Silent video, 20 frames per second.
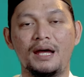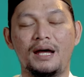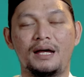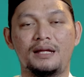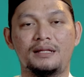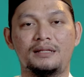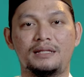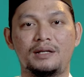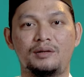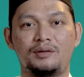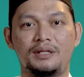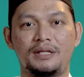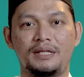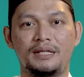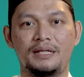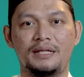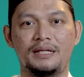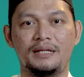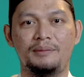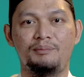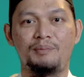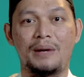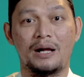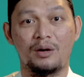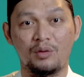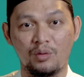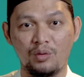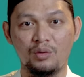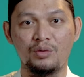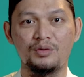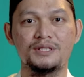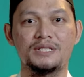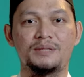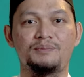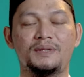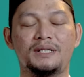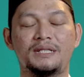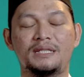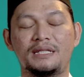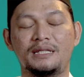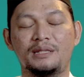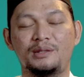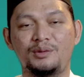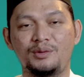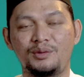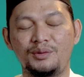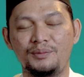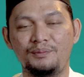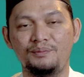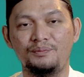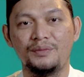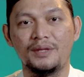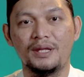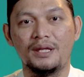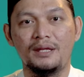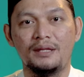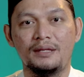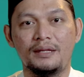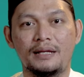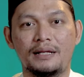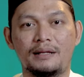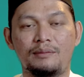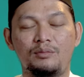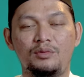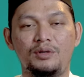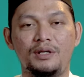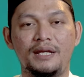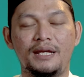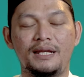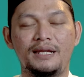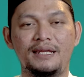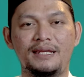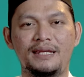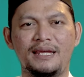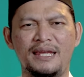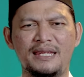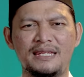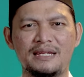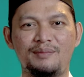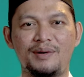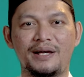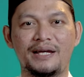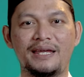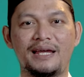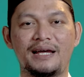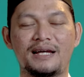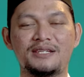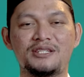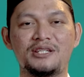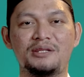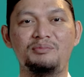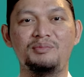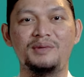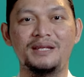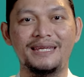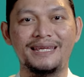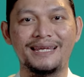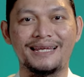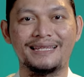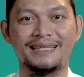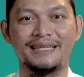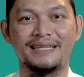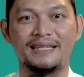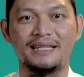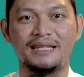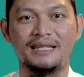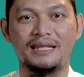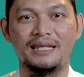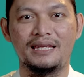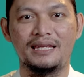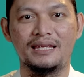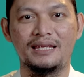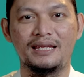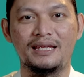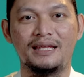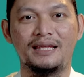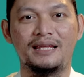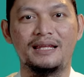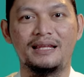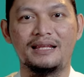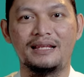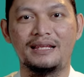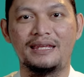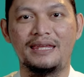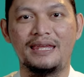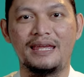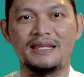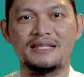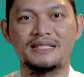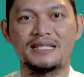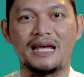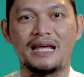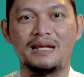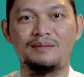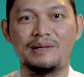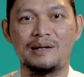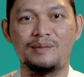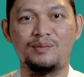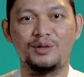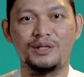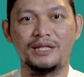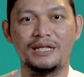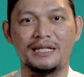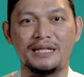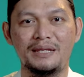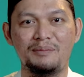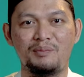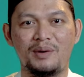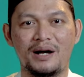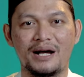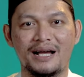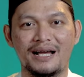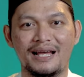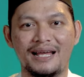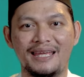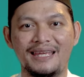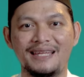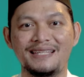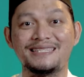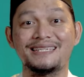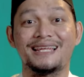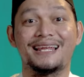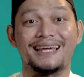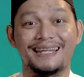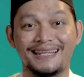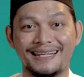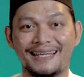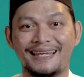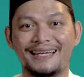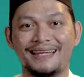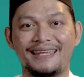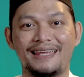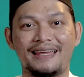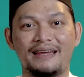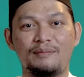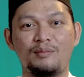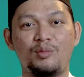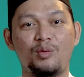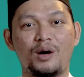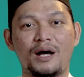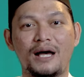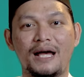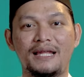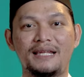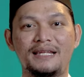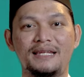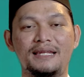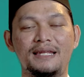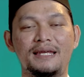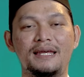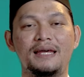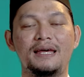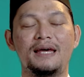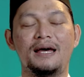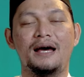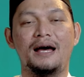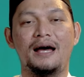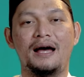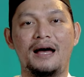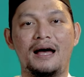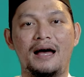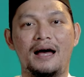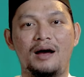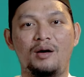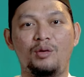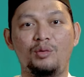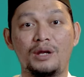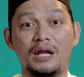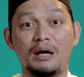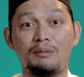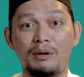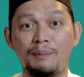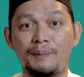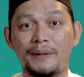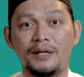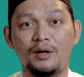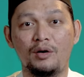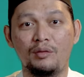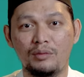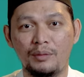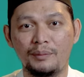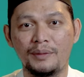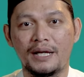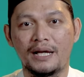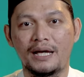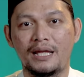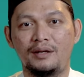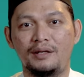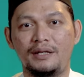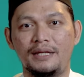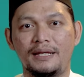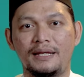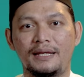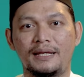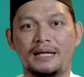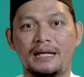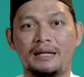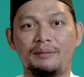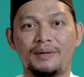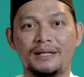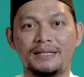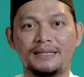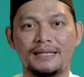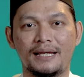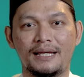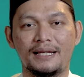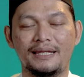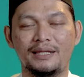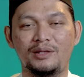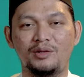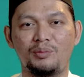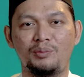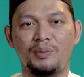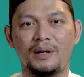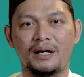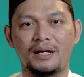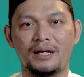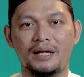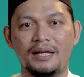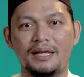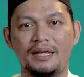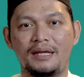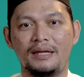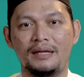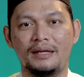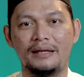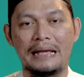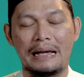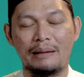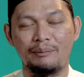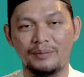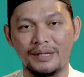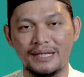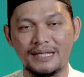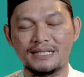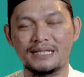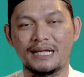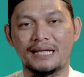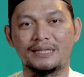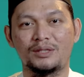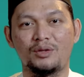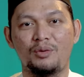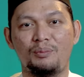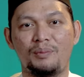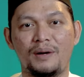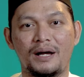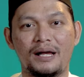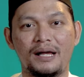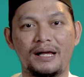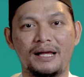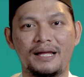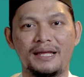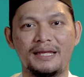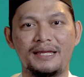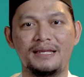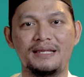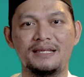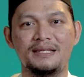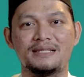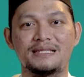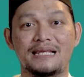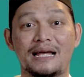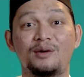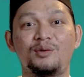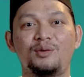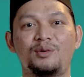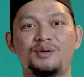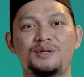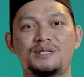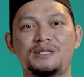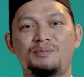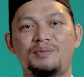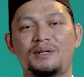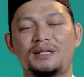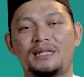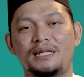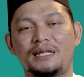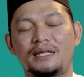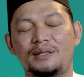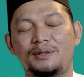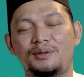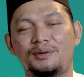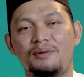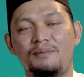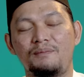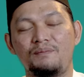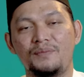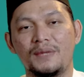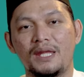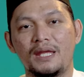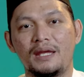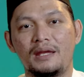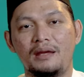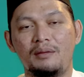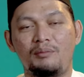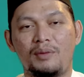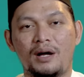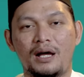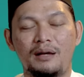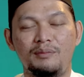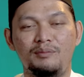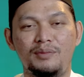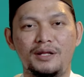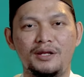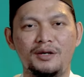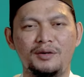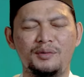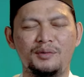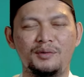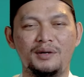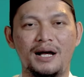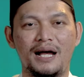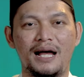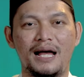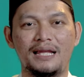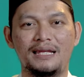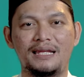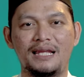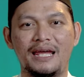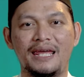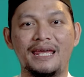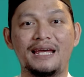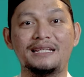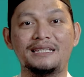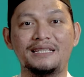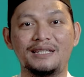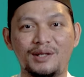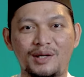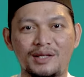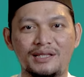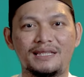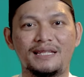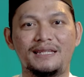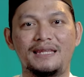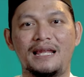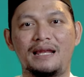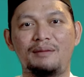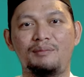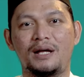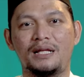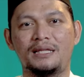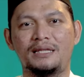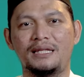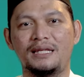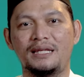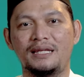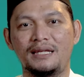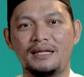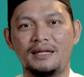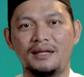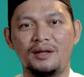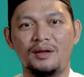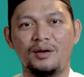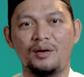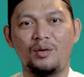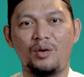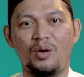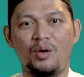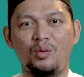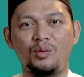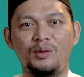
atau di panggung seperti itu. Nah, kemudian Kiai Jamhari Arsyad melihat Kiai Sahal Mahfud ini pakai celana ya, bukan uh, ulama pada umumnya kalau di Kalimantan itu pakai gamis atau pakai sarung seperti itu. Maka beliau ada iktirat di dalam hati, kok